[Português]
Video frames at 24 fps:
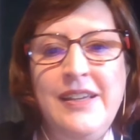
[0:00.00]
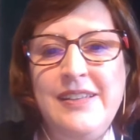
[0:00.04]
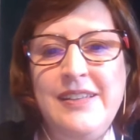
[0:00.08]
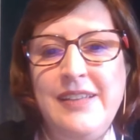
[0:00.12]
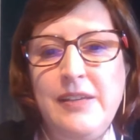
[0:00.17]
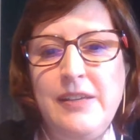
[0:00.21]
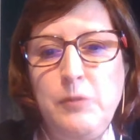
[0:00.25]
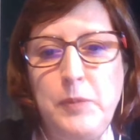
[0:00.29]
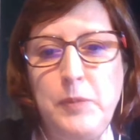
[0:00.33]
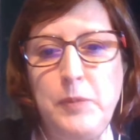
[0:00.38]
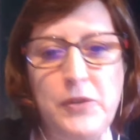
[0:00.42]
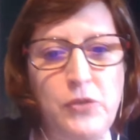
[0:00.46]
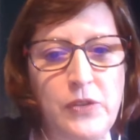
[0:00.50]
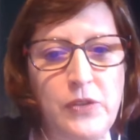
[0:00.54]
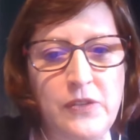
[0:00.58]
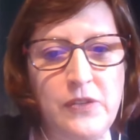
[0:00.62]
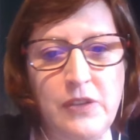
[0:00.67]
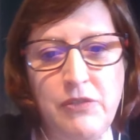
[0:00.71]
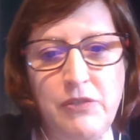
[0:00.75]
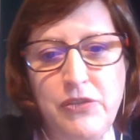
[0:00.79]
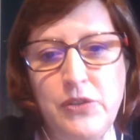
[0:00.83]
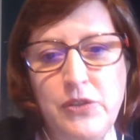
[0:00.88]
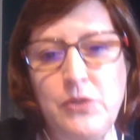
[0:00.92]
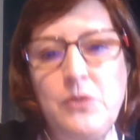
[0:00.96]
das pessoas
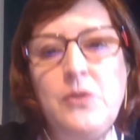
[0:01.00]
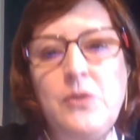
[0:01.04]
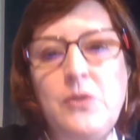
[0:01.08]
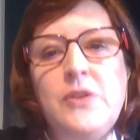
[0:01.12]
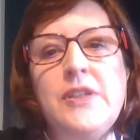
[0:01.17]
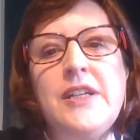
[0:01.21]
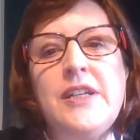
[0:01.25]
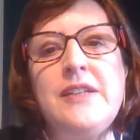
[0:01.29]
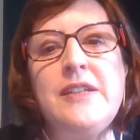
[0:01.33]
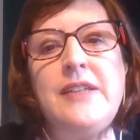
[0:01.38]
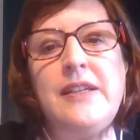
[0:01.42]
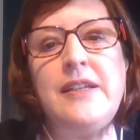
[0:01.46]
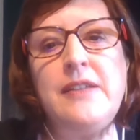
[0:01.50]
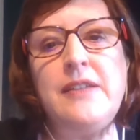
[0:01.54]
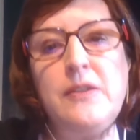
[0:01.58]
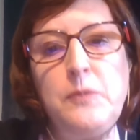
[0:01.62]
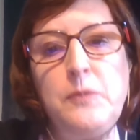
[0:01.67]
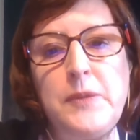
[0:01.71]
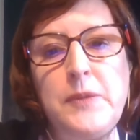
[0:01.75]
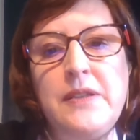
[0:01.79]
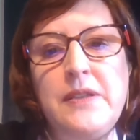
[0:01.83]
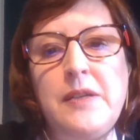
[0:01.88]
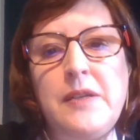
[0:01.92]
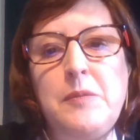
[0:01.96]
que foram contratadas
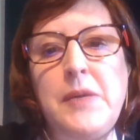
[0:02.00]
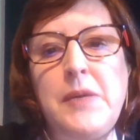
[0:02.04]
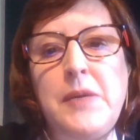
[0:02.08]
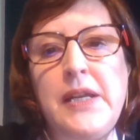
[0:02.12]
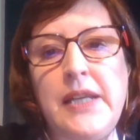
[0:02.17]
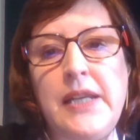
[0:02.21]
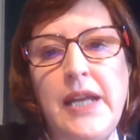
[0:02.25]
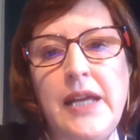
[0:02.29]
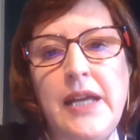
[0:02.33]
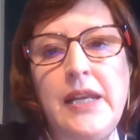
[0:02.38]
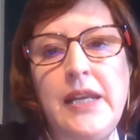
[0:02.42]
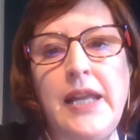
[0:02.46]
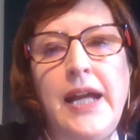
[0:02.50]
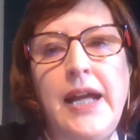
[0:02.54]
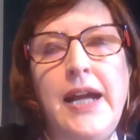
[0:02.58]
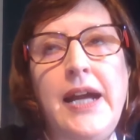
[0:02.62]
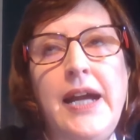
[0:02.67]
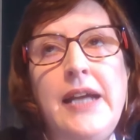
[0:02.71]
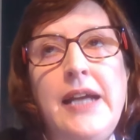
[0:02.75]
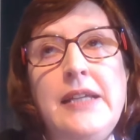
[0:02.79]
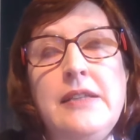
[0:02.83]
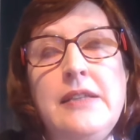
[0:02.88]
para trabalhar lá.